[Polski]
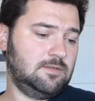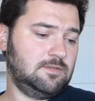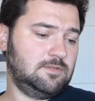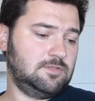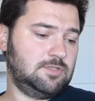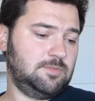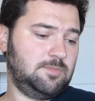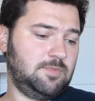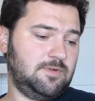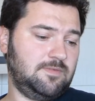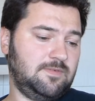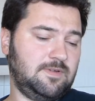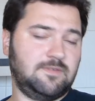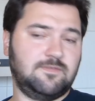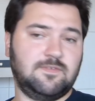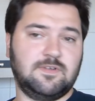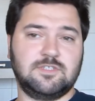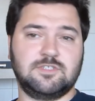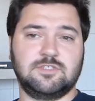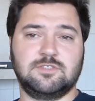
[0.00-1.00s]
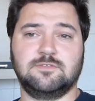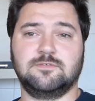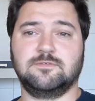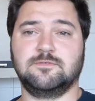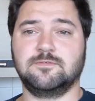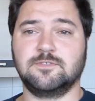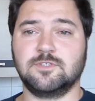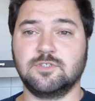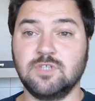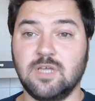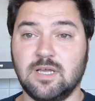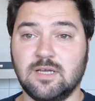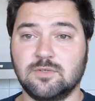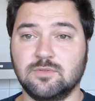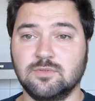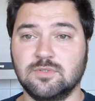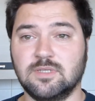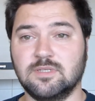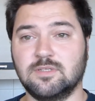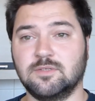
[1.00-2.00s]
że browar waży w
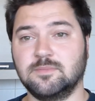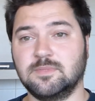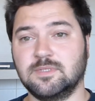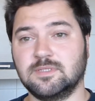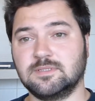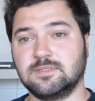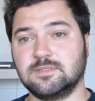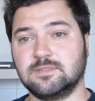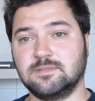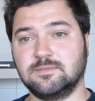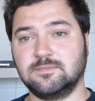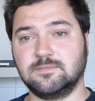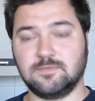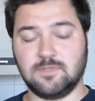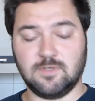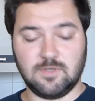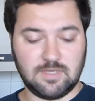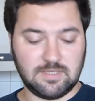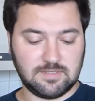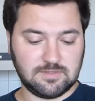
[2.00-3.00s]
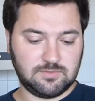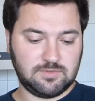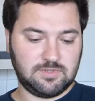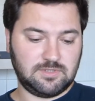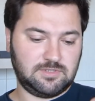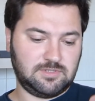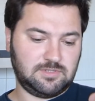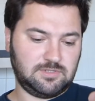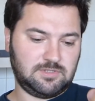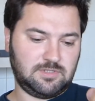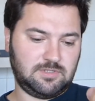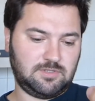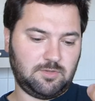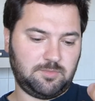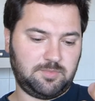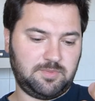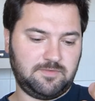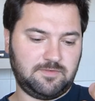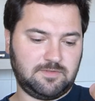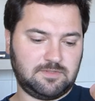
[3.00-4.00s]
Zodiaku, natomiast okazuje się, że to
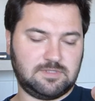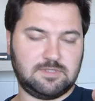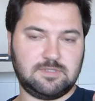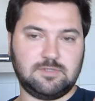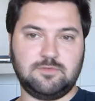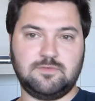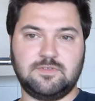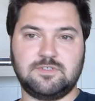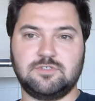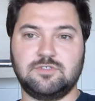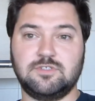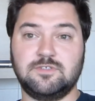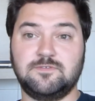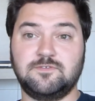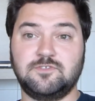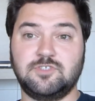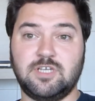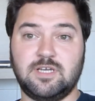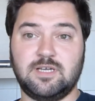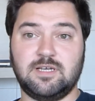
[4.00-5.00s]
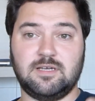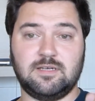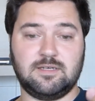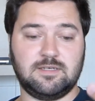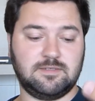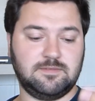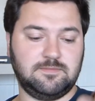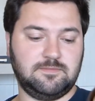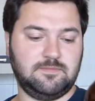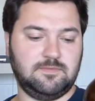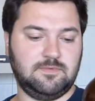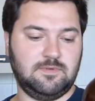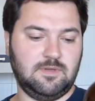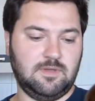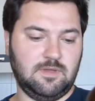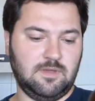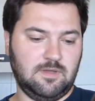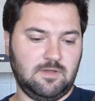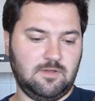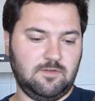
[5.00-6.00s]
piwo zostało uważane w Czechach,
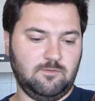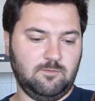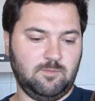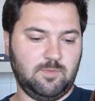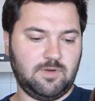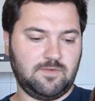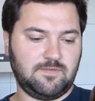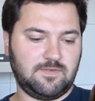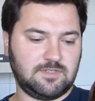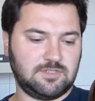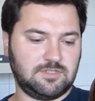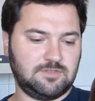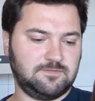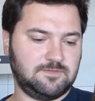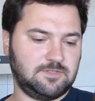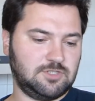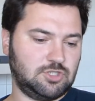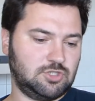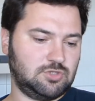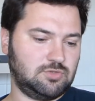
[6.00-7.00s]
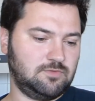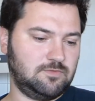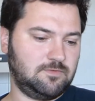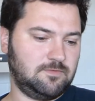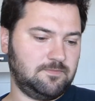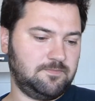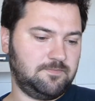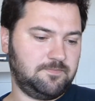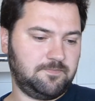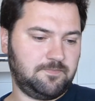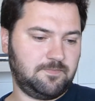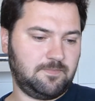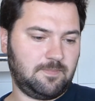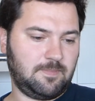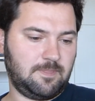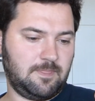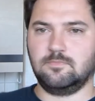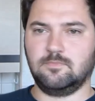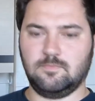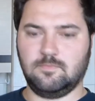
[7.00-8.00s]
w browarze Wyszków.
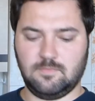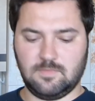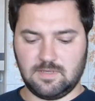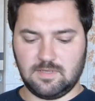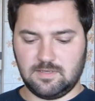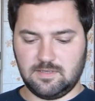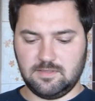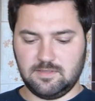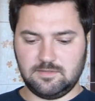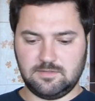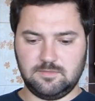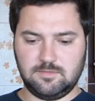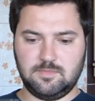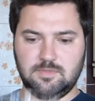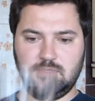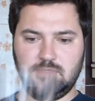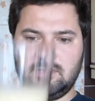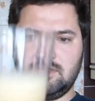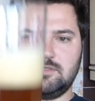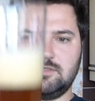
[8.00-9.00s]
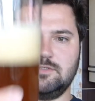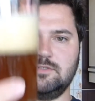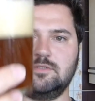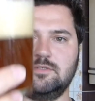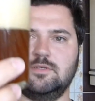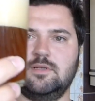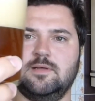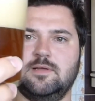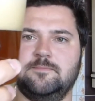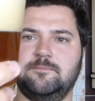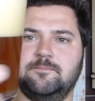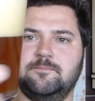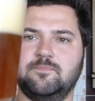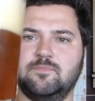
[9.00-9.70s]
Naleję sobie na razie tyle.